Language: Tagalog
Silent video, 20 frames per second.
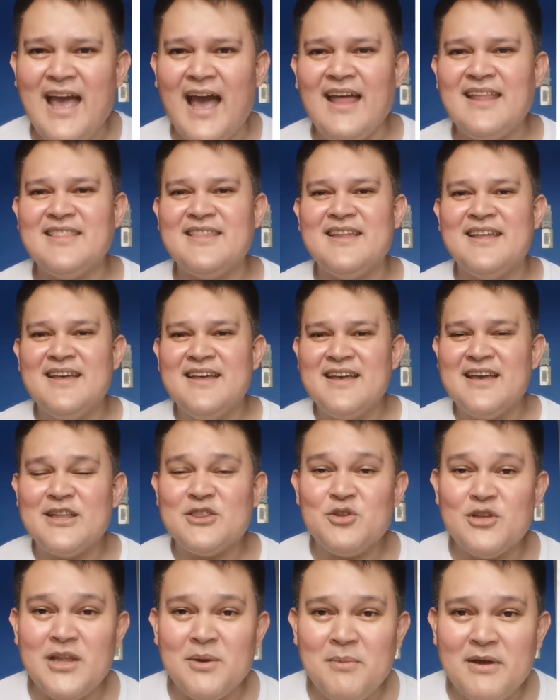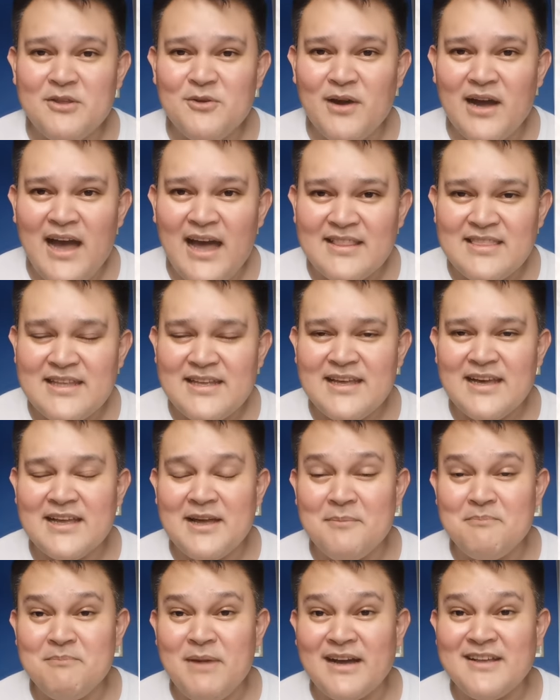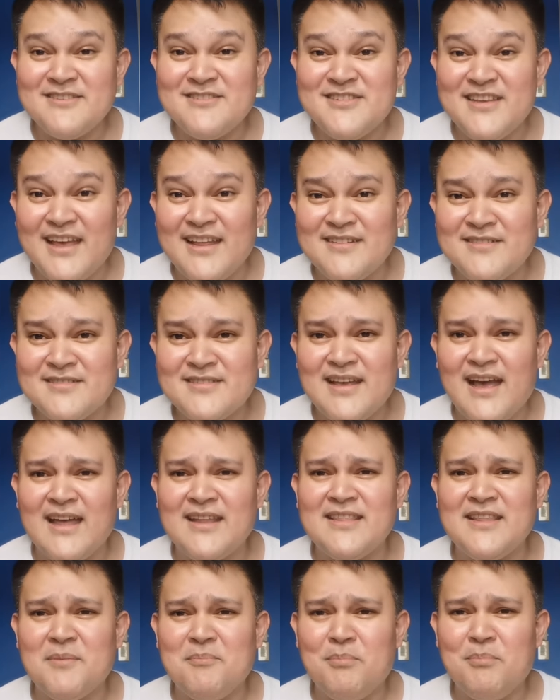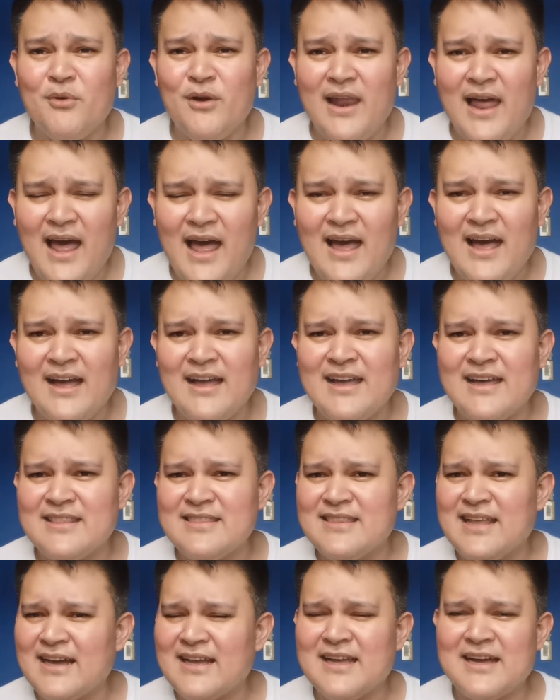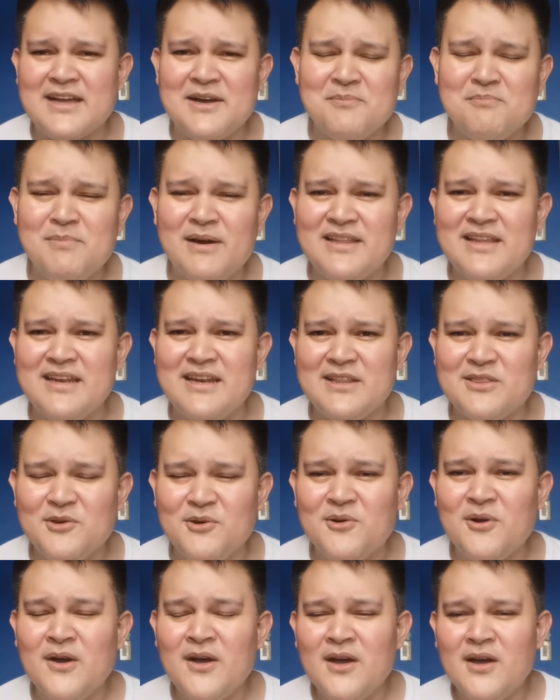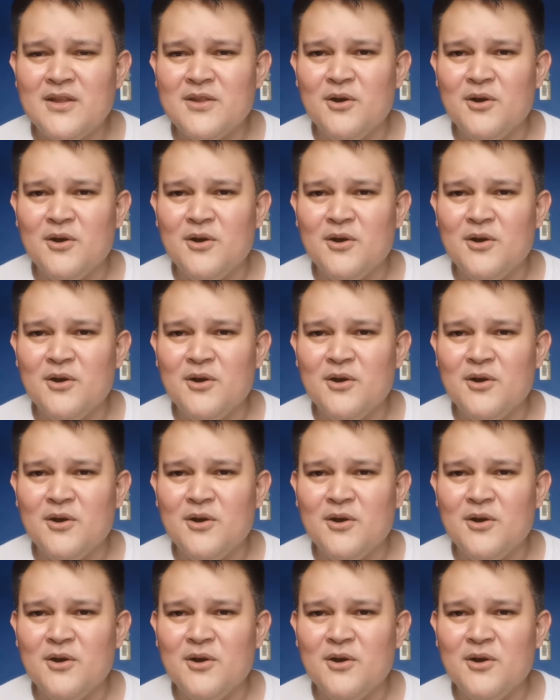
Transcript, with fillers: Yan. Ito naman yung ating gagambang Jensen na pula. Ang gandang gagamba din ito.